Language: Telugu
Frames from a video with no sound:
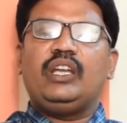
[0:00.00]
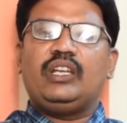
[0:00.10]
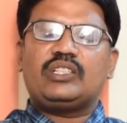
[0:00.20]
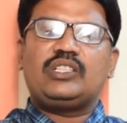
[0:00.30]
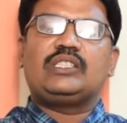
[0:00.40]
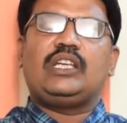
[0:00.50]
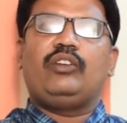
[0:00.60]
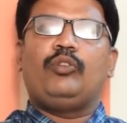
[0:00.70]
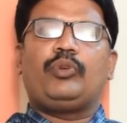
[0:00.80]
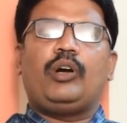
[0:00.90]
ఇరెక్షన్స్
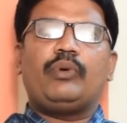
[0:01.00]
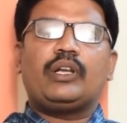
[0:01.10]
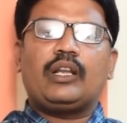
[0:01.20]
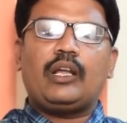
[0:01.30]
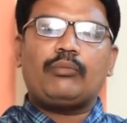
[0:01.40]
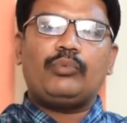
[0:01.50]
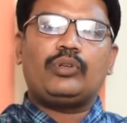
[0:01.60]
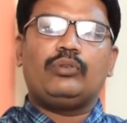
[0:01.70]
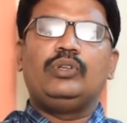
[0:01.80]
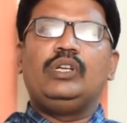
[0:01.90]
అనేవి ప్రాపర్గా
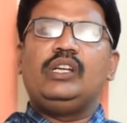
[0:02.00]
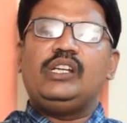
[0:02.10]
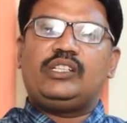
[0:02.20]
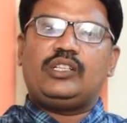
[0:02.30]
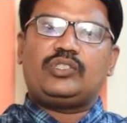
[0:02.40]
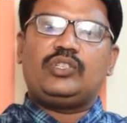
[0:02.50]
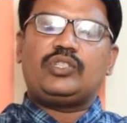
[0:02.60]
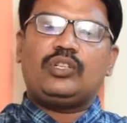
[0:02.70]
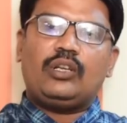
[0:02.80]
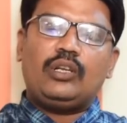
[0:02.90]
రాకపోవటం ఈ
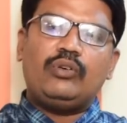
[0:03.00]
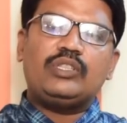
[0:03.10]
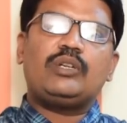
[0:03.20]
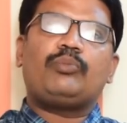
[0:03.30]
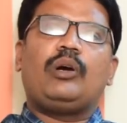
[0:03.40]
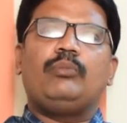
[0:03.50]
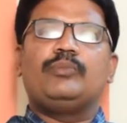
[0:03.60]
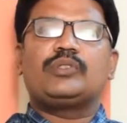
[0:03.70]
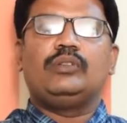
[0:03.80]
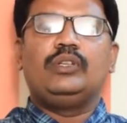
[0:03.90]
టెస్టోస్టిరాన్లో వచ్చే
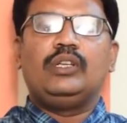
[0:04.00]
ప్రాబ్లమ్స్